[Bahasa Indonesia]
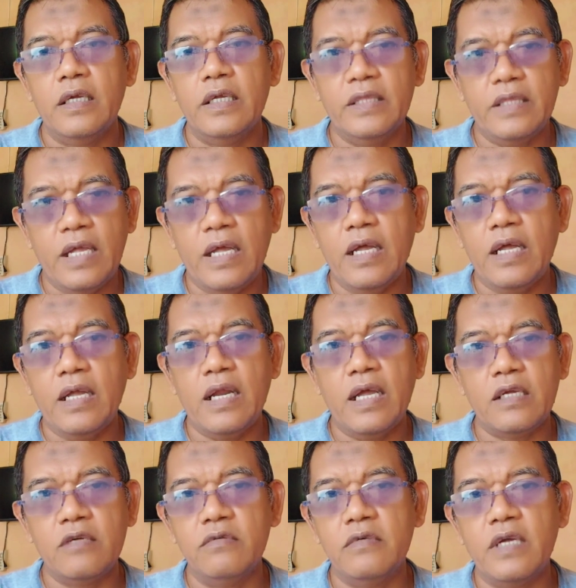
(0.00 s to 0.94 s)
kita
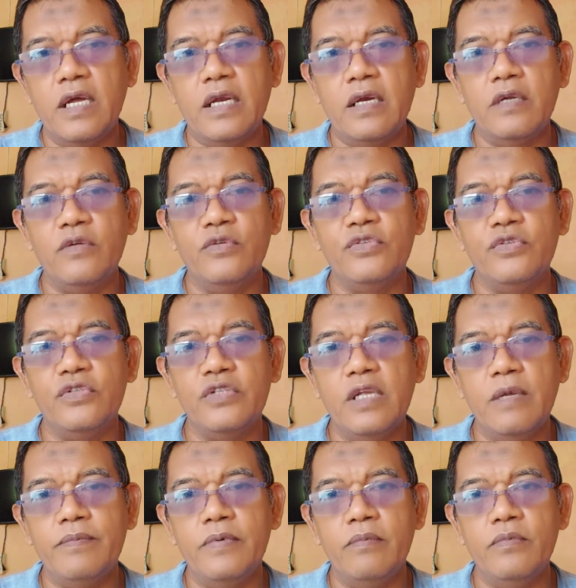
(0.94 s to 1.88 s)
lakukan,
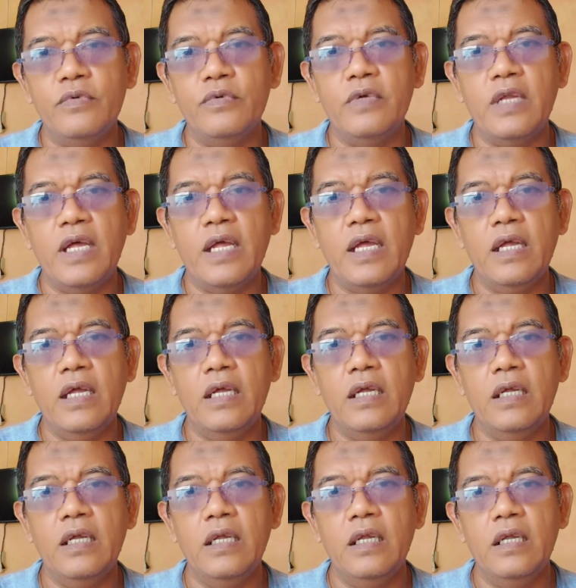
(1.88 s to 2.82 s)
khususnya
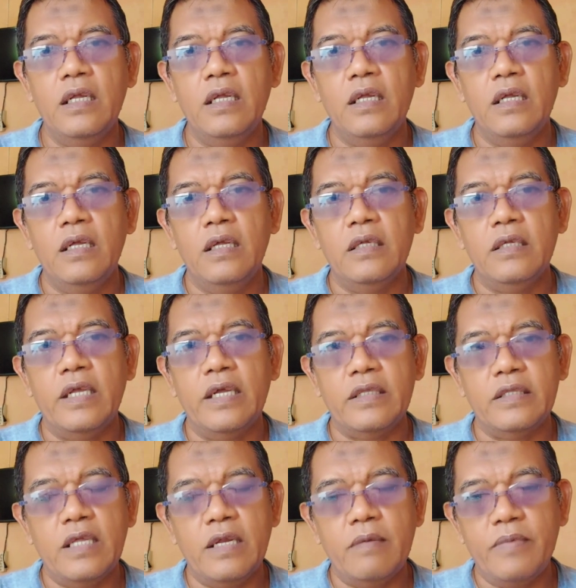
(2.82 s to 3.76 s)
pemula,
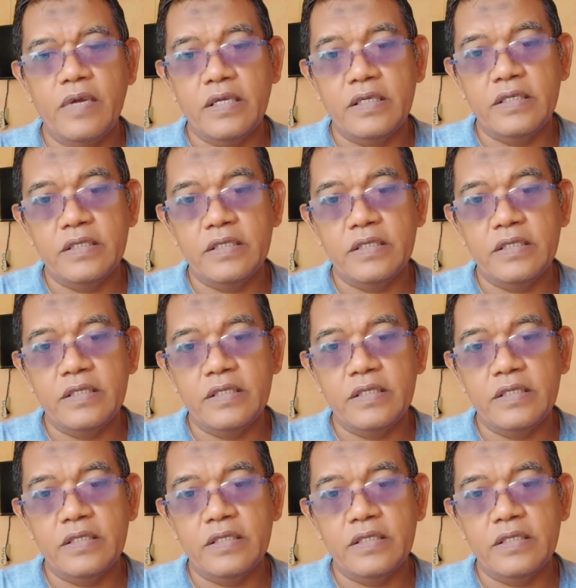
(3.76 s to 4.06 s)
yang tanpa